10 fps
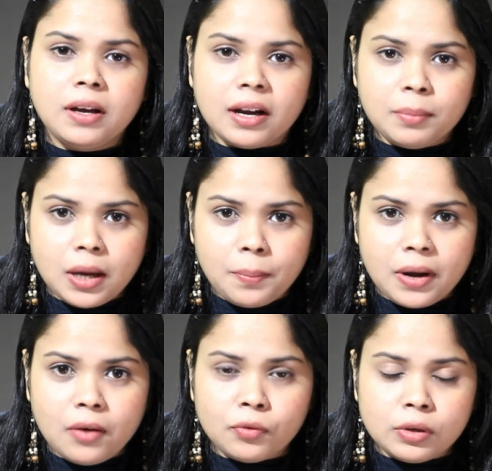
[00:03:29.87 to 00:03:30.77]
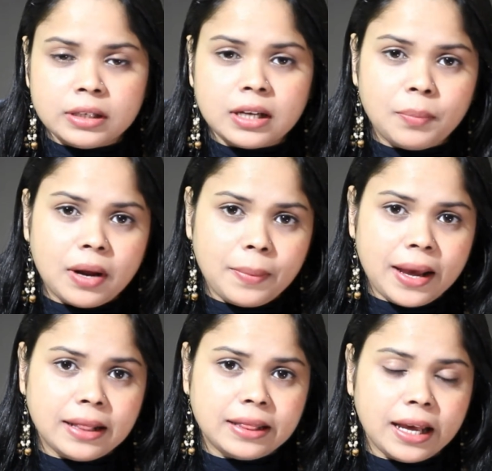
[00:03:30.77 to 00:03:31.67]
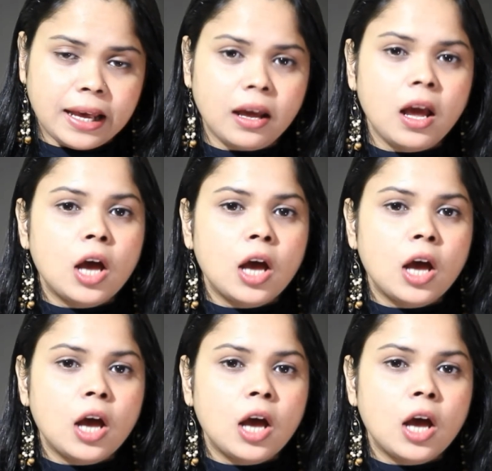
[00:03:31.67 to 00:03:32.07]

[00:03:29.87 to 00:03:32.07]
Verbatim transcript: गर्म कपड़ा वुलन कपड़ा पहनते हैं